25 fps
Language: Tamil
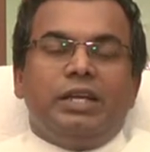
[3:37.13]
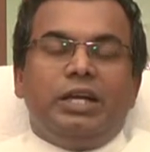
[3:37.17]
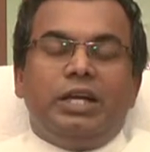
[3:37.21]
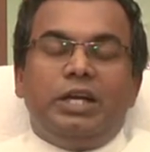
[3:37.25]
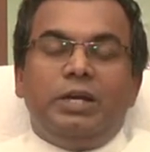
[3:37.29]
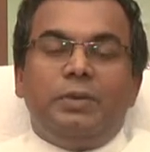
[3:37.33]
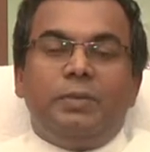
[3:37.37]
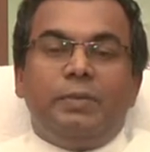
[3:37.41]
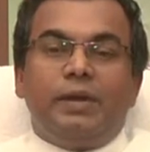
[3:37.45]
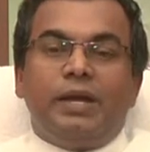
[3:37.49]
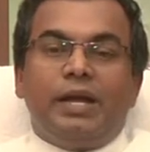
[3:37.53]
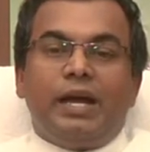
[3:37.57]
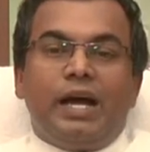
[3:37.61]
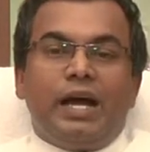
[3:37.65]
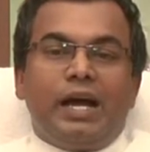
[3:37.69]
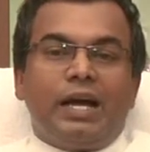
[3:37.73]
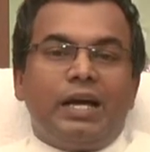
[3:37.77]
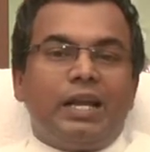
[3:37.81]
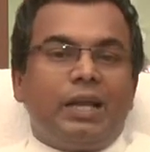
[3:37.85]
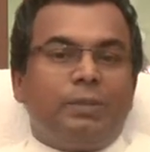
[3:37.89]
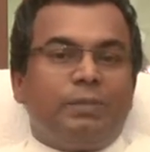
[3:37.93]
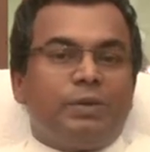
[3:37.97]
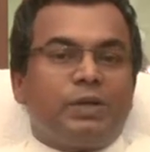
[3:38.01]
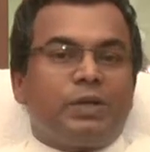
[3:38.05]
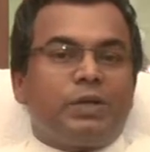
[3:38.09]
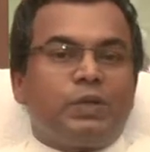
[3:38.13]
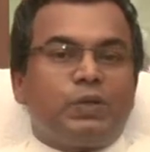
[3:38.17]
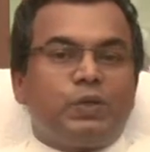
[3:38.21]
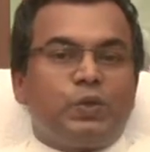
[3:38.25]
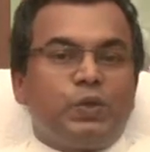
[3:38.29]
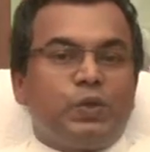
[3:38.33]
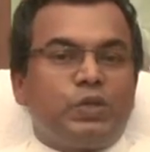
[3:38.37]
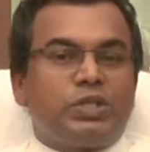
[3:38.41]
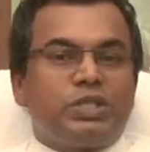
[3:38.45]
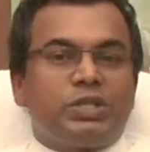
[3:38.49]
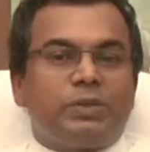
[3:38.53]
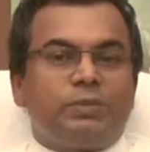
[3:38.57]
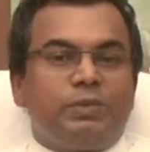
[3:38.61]
எளிமையாக நமக்கு
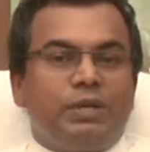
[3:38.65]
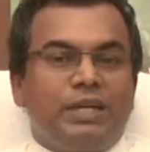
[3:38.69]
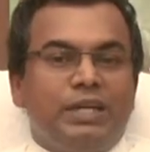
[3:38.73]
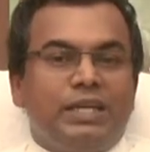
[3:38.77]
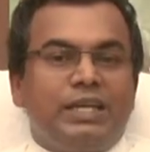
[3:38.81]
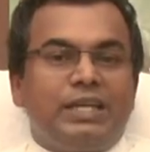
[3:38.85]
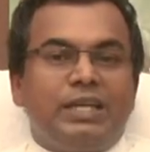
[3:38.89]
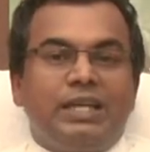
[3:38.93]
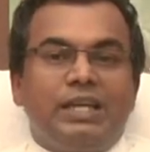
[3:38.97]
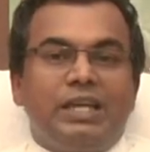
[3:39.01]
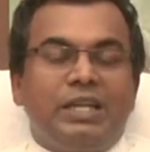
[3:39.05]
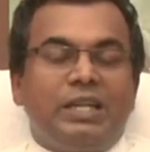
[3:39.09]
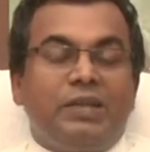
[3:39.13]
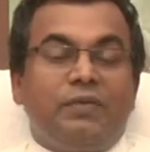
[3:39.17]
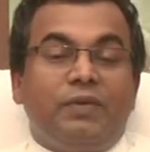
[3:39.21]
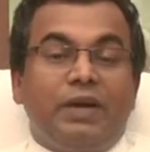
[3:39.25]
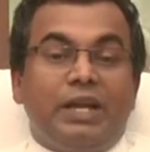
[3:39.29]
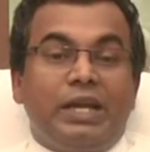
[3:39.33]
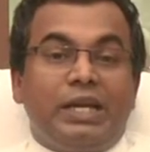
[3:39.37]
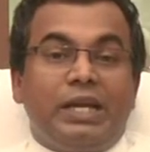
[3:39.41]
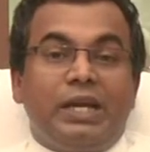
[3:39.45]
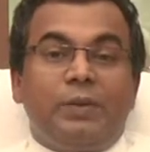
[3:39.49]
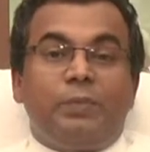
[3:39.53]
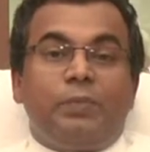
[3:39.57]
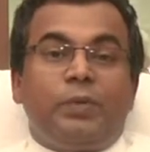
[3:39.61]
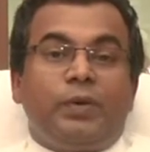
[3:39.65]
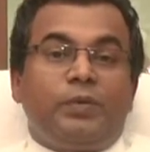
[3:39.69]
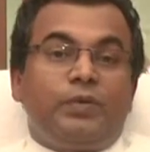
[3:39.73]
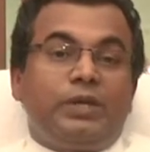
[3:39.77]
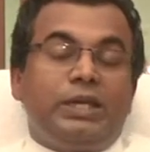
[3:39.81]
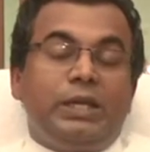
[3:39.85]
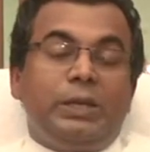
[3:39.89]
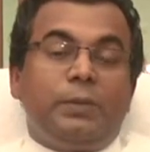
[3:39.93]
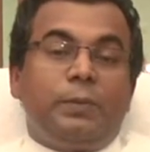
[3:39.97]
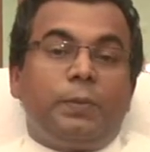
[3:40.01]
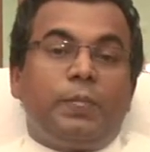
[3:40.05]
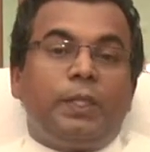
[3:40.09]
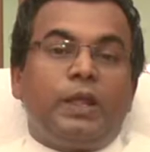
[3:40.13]
தோற்றமளிக்கின்ற இந்த வருகை
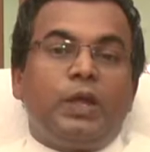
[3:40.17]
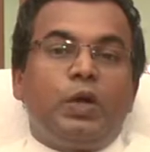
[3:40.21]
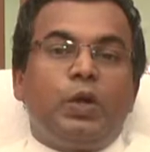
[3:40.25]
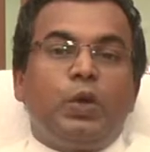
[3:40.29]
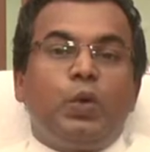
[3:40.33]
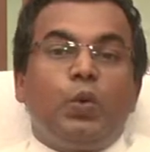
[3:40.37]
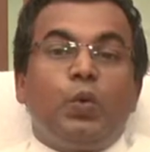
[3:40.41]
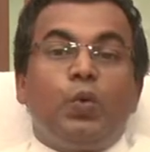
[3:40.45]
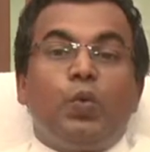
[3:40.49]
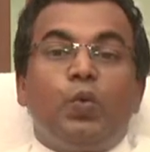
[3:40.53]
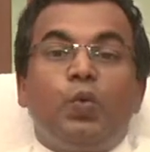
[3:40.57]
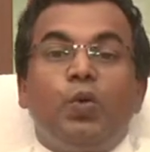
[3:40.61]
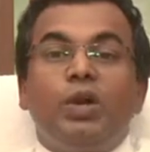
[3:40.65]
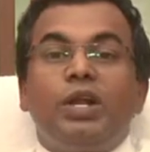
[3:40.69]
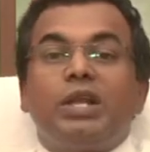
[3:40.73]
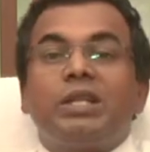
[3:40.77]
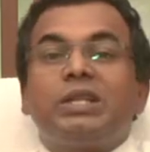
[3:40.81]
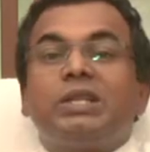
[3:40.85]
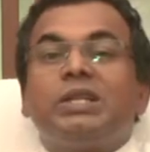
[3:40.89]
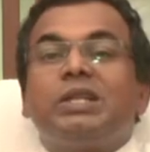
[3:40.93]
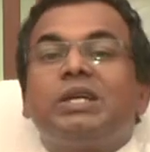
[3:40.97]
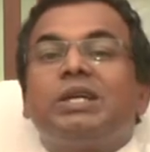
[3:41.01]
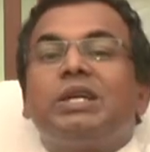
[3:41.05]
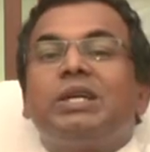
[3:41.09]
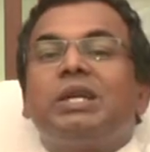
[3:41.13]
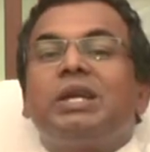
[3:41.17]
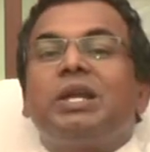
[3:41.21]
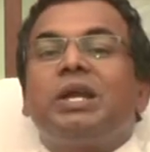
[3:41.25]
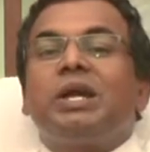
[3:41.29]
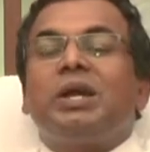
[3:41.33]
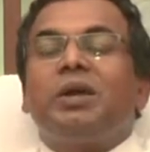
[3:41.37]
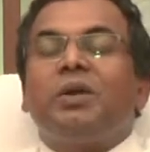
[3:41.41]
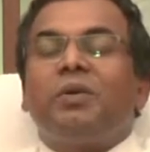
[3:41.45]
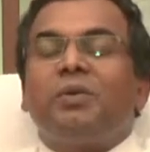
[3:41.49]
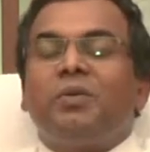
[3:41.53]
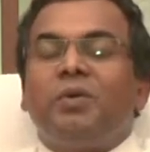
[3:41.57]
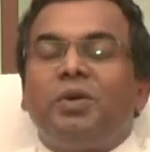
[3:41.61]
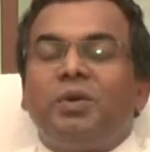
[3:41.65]
பவனி உணர்த்துகின்ற
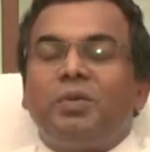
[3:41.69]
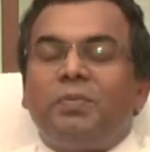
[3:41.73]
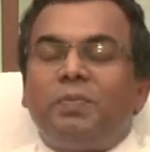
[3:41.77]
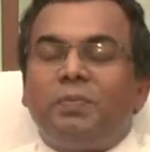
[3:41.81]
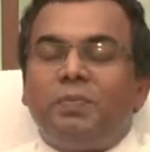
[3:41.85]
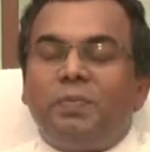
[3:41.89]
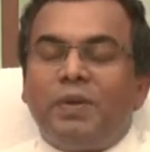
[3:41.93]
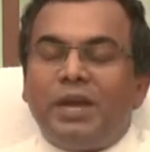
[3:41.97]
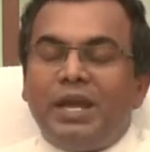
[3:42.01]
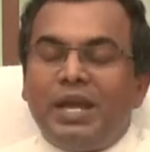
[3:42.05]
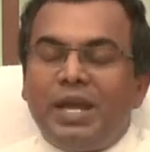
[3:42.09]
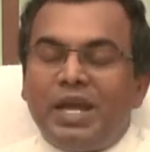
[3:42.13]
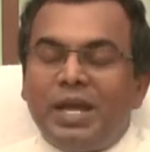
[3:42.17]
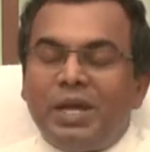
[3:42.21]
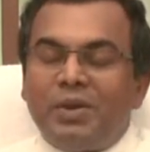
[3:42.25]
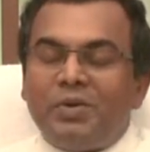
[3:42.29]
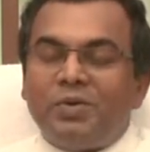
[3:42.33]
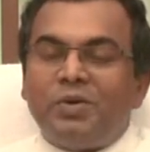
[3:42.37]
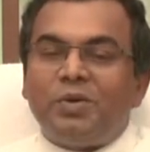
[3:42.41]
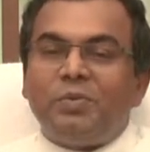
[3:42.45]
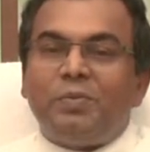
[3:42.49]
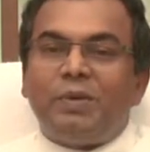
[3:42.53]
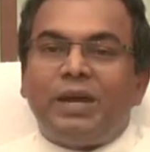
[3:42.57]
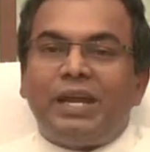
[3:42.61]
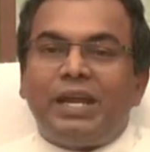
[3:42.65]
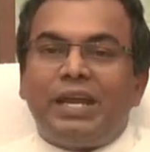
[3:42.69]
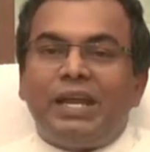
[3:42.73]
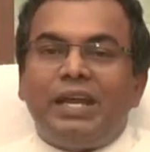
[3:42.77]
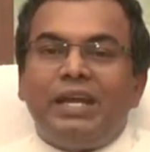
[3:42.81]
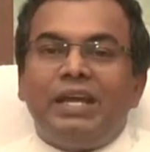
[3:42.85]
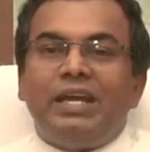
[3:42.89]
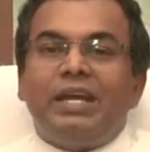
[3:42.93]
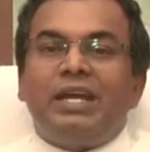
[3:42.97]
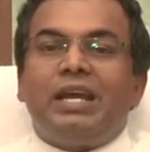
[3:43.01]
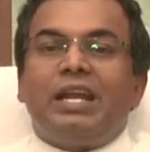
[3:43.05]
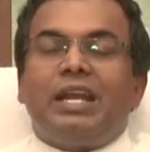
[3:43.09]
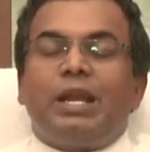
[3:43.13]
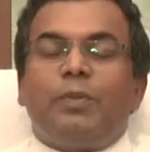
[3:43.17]
ஒரு பேருண்மை
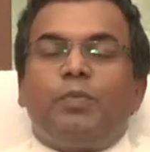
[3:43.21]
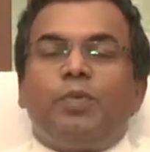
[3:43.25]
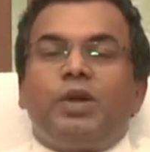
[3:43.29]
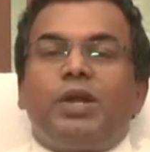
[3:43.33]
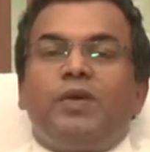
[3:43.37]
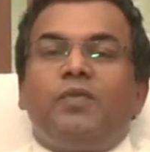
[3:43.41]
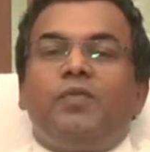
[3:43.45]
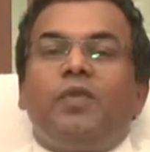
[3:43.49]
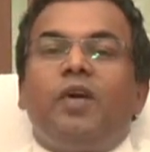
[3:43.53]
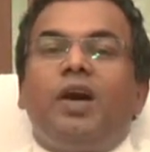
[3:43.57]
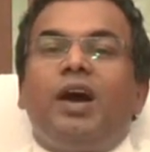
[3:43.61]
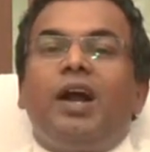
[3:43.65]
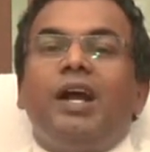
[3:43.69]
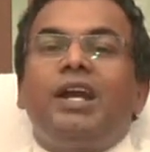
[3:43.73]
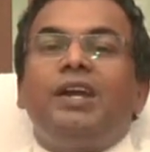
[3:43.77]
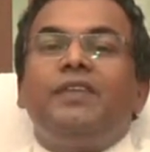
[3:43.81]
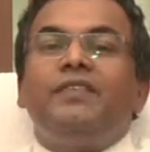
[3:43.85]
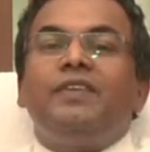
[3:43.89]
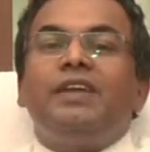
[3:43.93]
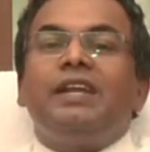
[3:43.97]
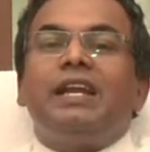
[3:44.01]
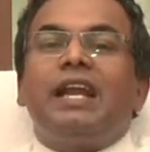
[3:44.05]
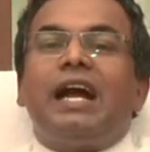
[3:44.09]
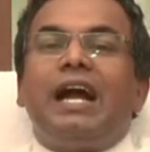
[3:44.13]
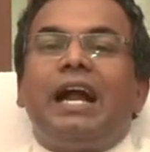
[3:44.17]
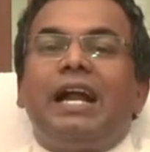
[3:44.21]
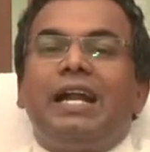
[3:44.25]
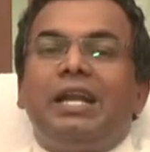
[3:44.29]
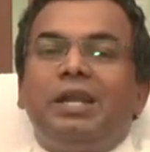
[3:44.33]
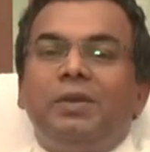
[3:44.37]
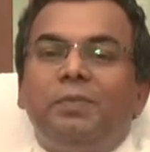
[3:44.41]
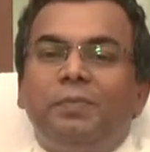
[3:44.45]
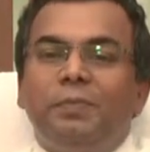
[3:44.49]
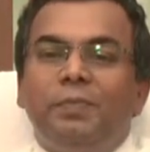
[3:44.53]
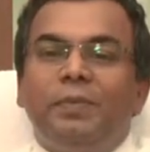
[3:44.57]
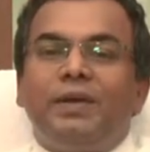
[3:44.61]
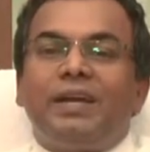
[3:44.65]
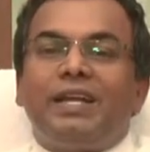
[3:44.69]
நம்முடைய வாழ்வின்
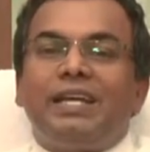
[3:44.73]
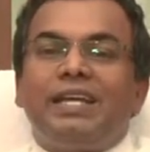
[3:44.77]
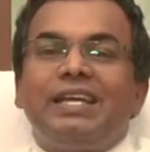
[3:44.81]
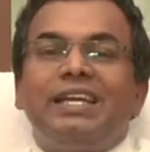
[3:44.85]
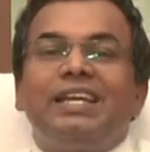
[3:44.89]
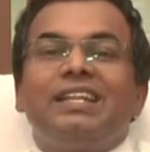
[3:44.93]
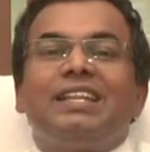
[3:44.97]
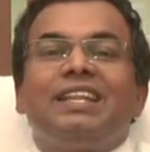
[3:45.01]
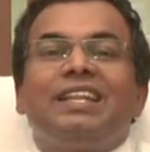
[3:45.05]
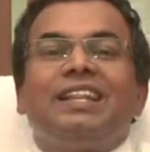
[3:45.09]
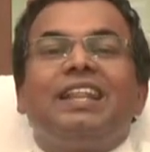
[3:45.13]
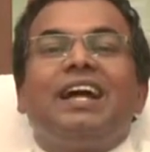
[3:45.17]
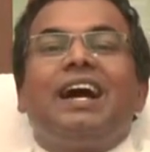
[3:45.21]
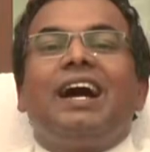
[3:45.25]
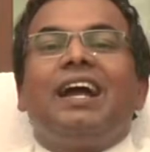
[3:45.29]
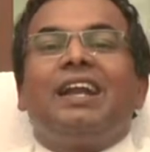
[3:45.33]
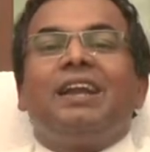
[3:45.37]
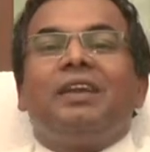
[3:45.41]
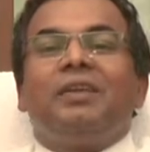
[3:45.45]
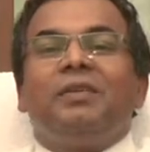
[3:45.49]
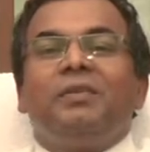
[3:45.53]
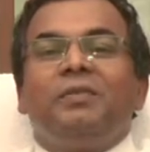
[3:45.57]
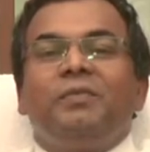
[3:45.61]
அடிப்படை இதுதான்